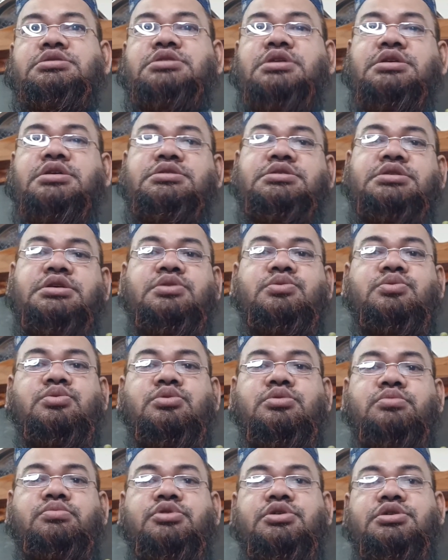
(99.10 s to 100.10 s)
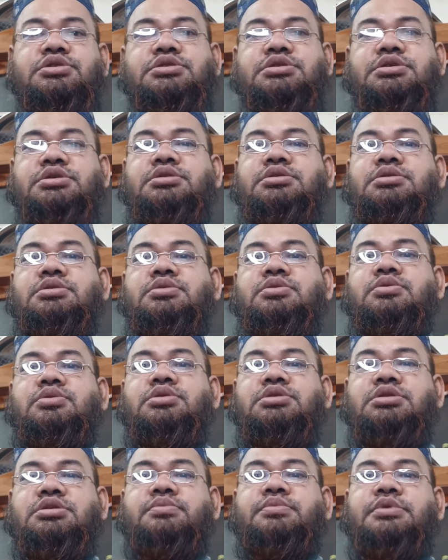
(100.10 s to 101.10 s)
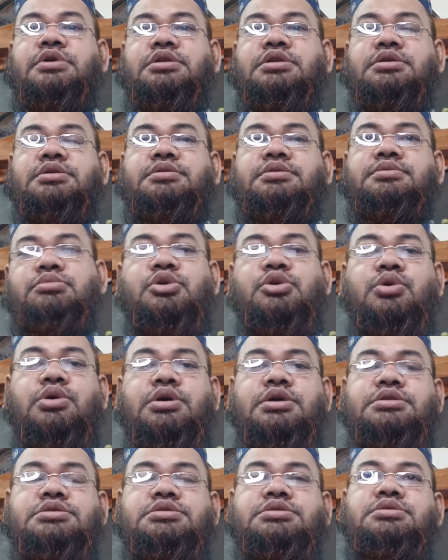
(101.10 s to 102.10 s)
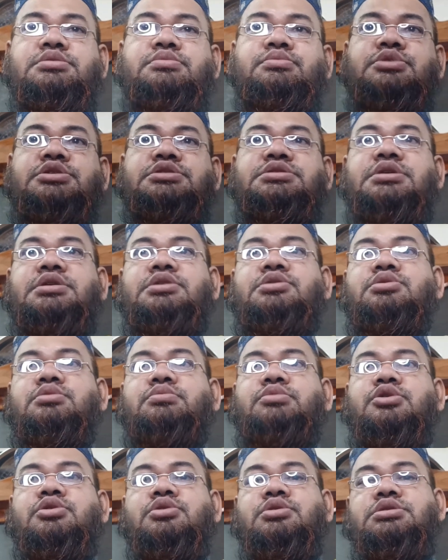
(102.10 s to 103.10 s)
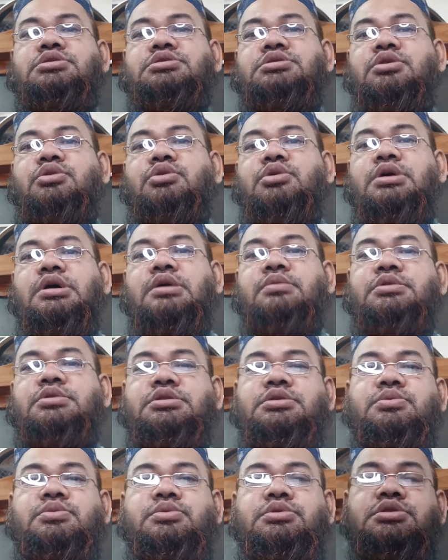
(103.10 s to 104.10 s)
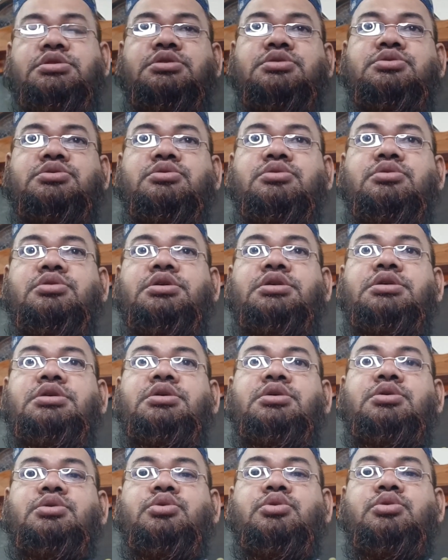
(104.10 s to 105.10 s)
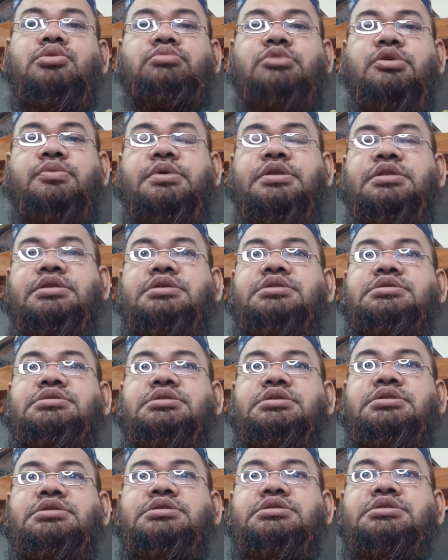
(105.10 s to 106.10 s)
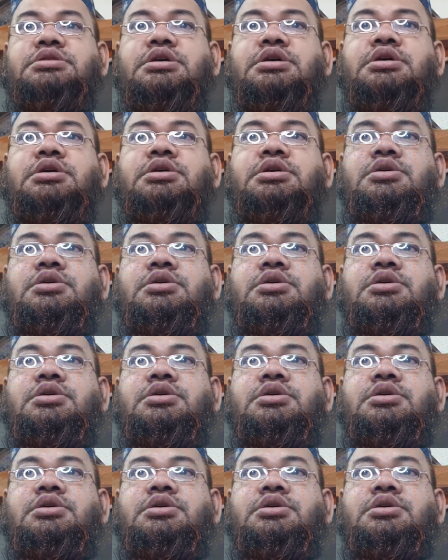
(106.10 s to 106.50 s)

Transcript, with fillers: যা যে কোনো বয়সে হতে পারে ভিউয়ার্স বিস্তারিত বর্ণনায় যাওয়া আমাদের উদ্দেশ্য নয় হোমিওপ্যাথিক চিকিৎসা